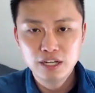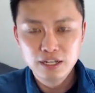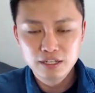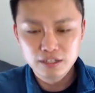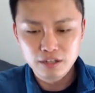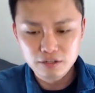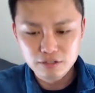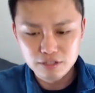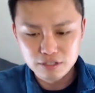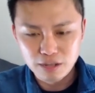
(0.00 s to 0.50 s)

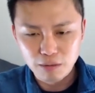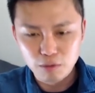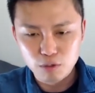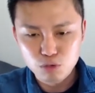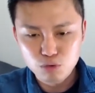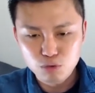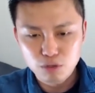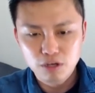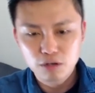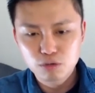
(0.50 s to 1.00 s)
然后直到我
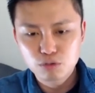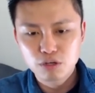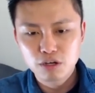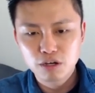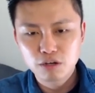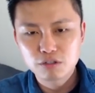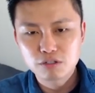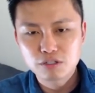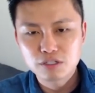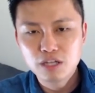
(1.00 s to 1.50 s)
最后最
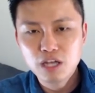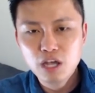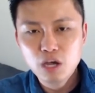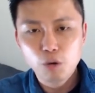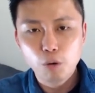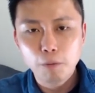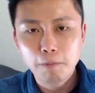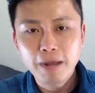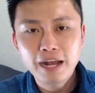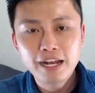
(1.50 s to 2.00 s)
后就是
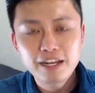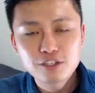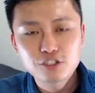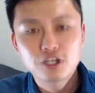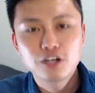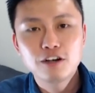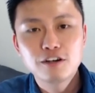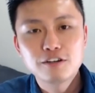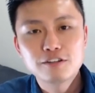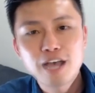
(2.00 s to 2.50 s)
我办了
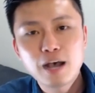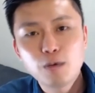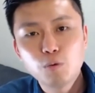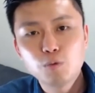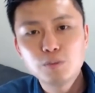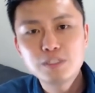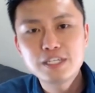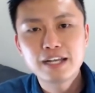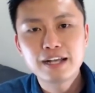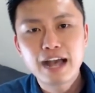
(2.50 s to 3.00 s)
上恒昌无
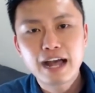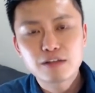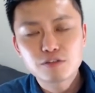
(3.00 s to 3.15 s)
限卡，